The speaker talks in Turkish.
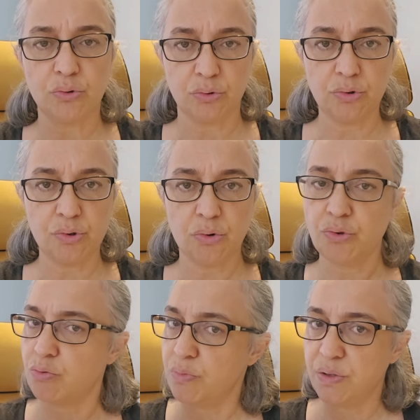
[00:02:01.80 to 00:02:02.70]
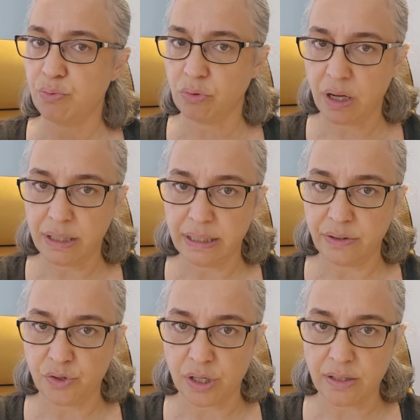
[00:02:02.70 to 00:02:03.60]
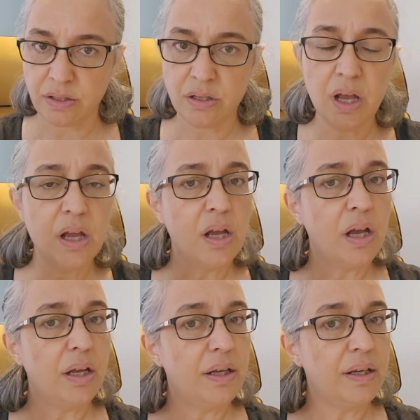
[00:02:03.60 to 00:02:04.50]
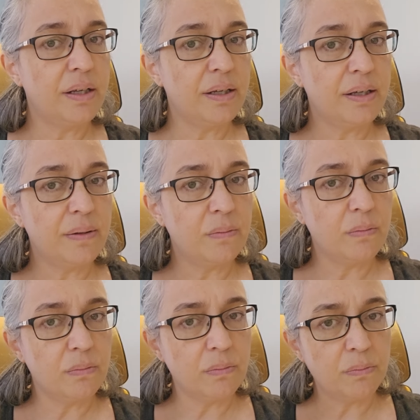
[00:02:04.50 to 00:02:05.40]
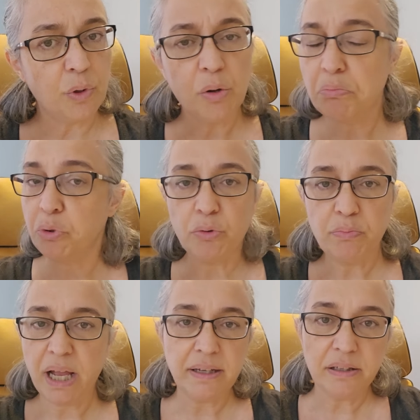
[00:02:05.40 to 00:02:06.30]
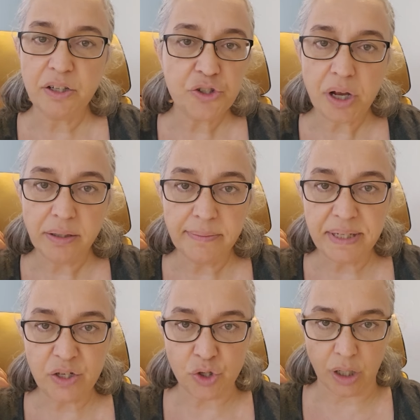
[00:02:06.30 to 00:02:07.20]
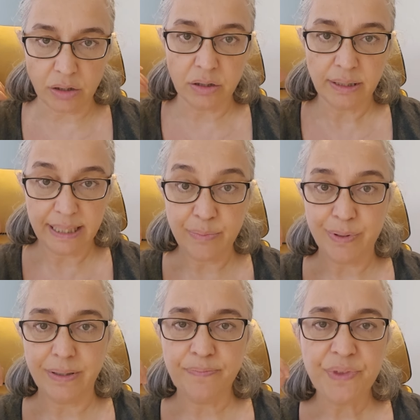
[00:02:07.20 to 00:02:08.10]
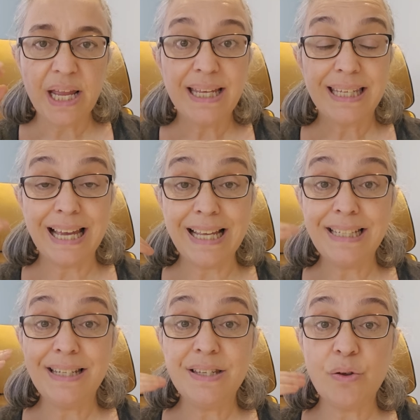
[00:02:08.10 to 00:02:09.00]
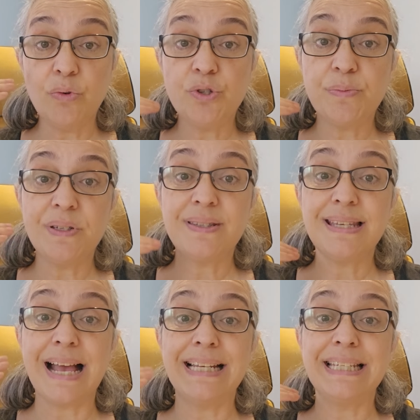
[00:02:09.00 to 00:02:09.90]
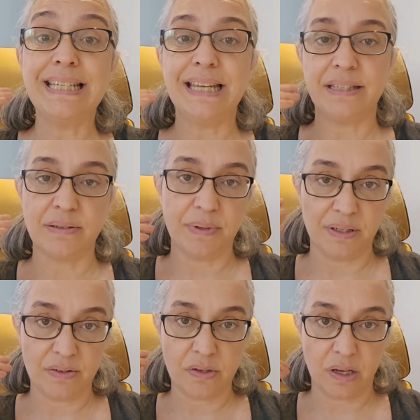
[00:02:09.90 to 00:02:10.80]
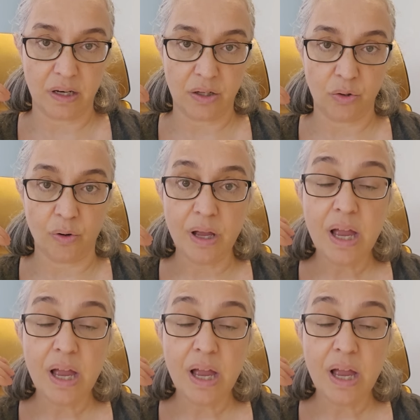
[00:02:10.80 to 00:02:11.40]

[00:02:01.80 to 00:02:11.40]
olursa olsun biz bunu halledeceğiz. Ee, bugün belki de hiç ağlamayacak gibi kendinizi önce bir telkin etmeniz gerekiyor.